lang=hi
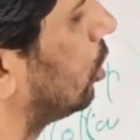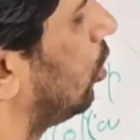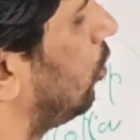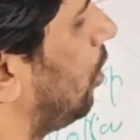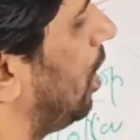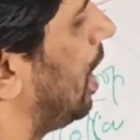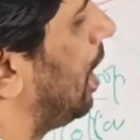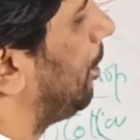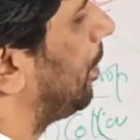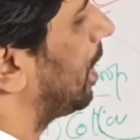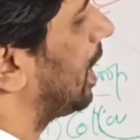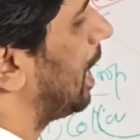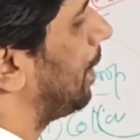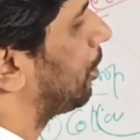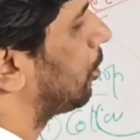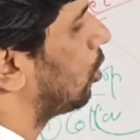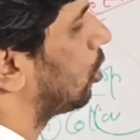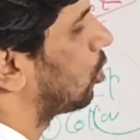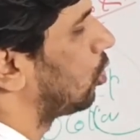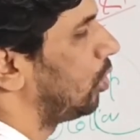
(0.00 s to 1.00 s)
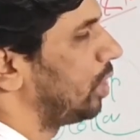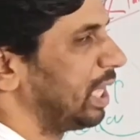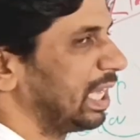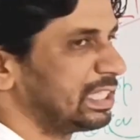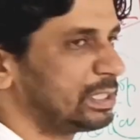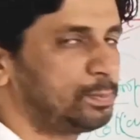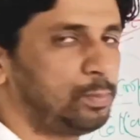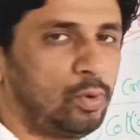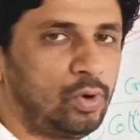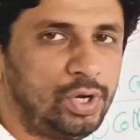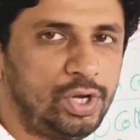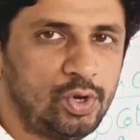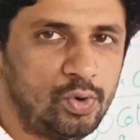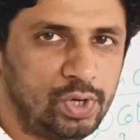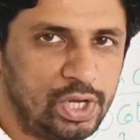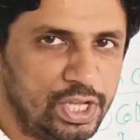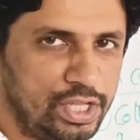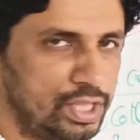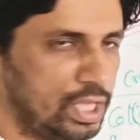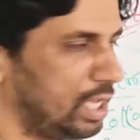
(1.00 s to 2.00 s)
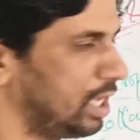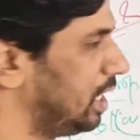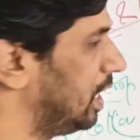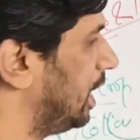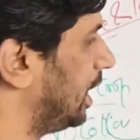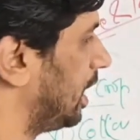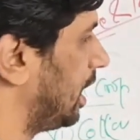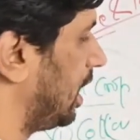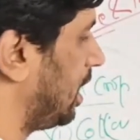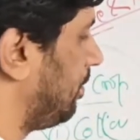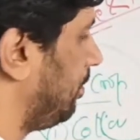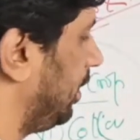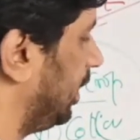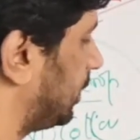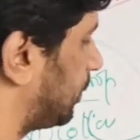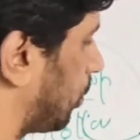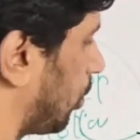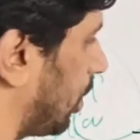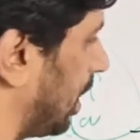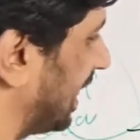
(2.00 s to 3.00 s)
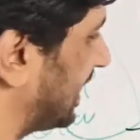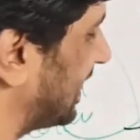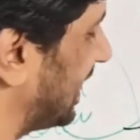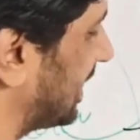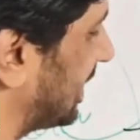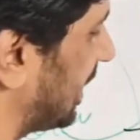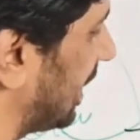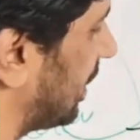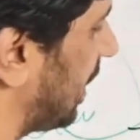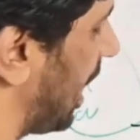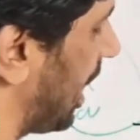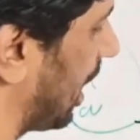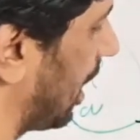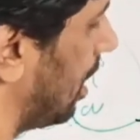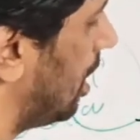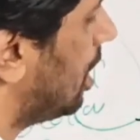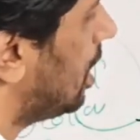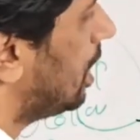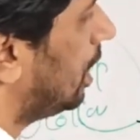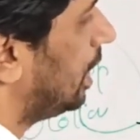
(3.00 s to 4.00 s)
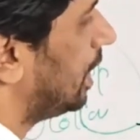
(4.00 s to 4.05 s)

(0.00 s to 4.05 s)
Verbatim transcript: तो वहां पर आपको कोई एक्सपोर्ट ड्यूटी नहीं लगेगी मीन्स प्रोडक्ट सस्ता जाएगा